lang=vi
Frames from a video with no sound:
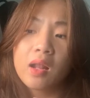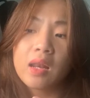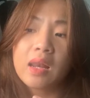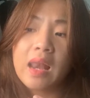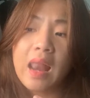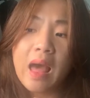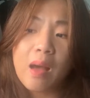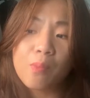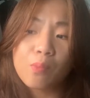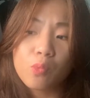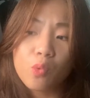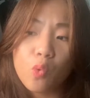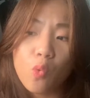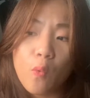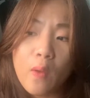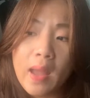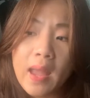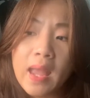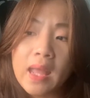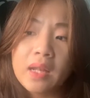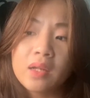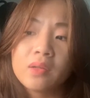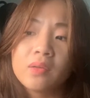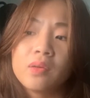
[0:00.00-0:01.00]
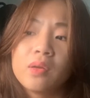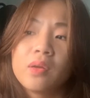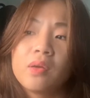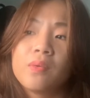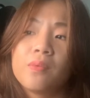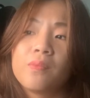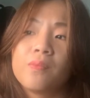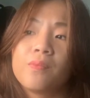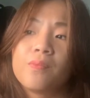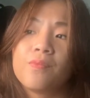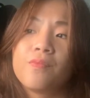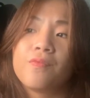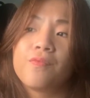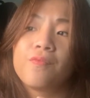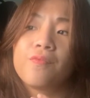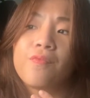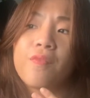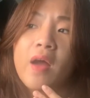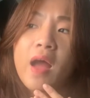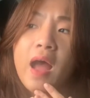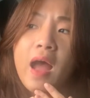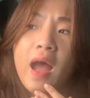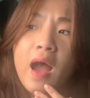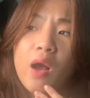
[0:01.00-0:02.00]
làm quen
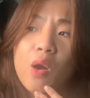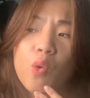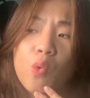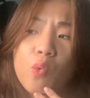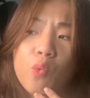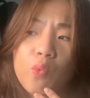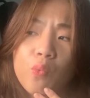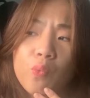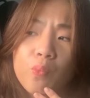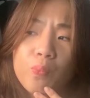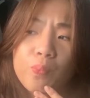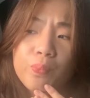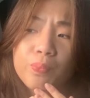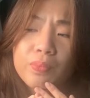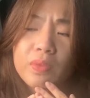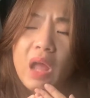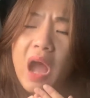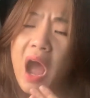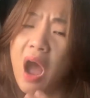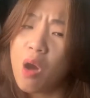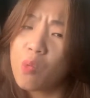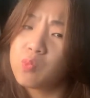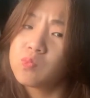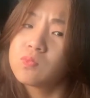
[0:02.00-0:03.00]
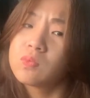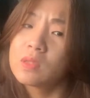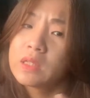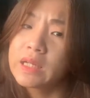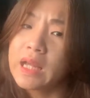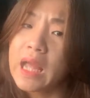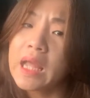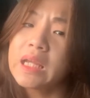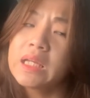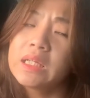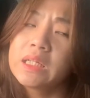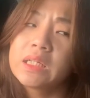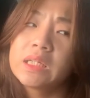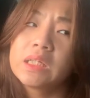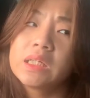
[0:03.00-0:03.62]
và học cách